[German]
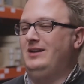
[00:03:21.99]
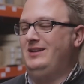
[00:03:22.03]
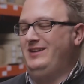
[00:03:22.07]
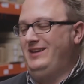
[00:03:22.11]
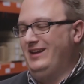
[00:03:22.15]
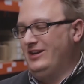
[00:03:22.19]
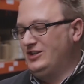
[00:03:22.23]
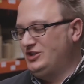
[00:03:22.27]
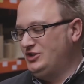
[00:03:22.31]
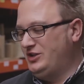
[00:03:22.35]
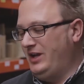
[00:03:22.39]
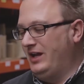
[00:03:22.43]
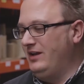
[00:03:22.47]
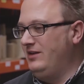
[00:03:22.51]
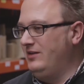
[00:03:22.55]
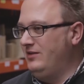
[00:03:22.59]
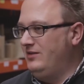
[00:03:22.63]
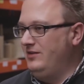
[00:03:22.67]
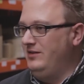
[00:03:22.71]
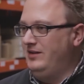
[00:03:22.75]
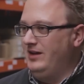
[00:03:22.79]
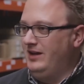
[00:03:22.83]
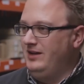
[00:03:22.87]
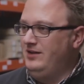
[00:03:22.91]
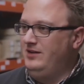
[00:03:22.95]
Der
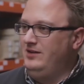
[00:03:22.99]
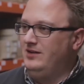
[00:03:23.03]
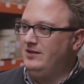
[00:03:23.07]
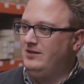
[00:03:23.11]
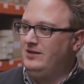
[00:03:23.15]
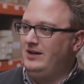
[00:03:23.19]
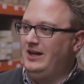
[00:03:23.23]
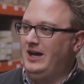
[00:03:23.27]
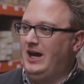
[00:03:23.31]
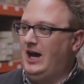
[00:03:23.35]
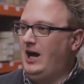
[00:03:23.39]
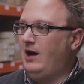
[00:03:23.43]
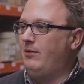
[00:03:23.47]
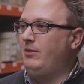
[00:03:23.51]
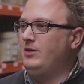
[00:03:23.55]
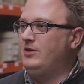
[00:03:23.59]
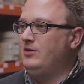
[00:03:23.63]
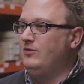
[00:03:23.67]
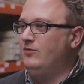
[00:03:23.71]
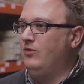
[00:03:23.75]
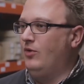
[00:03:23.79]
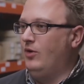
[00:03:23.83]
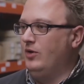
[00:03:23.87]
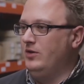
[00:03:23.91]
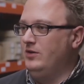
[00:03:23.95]
Stand, der hier
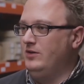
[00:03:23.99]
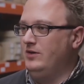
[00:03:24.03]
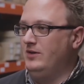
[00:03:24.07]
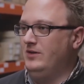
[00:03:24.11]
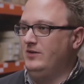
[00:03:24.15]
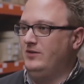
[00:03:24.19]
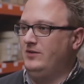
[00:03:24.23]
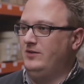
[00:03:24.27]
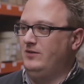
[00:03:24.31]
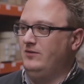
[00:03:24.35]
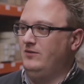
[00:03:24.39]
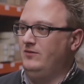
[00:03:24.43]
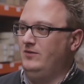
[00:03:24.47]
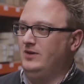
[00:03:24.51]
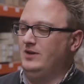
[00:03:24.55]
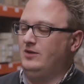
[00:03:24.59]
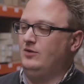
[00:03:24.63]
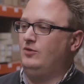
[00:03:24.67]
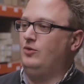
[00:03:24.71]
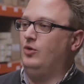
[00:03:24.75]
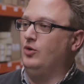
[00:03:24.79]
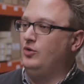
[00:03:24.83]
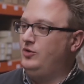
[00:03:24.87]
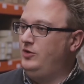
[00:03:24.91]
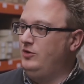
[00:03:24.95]
erarbeitet worden ist,
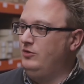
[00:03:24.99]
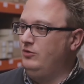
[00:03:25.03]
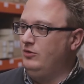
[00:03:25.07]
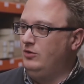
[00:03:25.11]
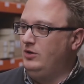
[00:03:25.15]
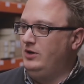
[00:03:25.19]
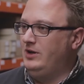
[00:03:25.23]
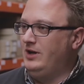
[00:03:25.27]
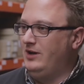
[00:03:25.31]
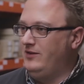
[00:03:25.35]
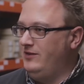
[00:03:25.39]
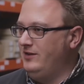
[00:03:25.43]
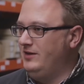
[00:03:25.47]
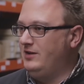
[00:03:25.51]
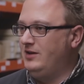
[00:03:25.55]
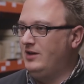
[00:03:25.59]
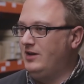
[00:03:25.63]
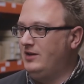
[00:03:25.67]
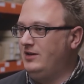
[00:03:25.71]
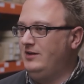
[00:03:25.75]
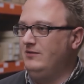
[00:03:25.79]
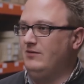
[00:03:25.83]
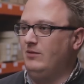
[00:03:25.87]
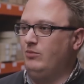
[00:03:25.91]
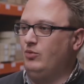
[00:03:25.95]
wird kontinuierlich als
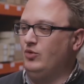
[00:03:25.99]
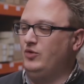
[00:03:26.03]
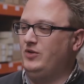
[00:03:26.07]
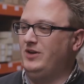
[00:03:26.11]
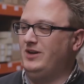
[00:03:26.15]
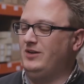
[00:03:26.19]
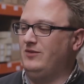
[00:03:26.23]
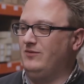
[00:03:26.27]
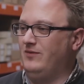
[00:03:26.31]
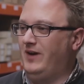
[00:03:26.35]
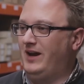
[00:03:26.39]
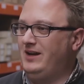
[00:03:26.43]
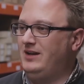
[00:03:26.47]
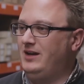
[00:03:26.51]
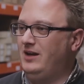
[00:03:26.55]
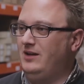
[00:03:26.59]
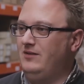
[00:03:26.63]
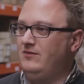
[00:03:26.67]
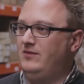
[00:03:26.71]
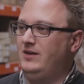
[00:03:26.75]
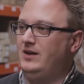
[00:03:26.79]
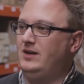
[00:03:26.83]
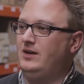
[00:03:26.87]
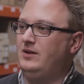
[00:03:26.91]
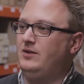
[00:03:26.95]
iterativer Prozess
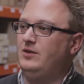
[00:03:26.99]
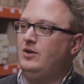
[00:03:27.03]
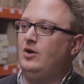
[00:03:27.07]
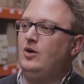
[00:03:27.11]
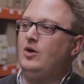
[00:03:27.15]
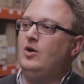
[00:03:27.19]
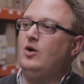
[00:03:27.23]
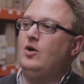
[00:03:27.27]
weiterentwickelt,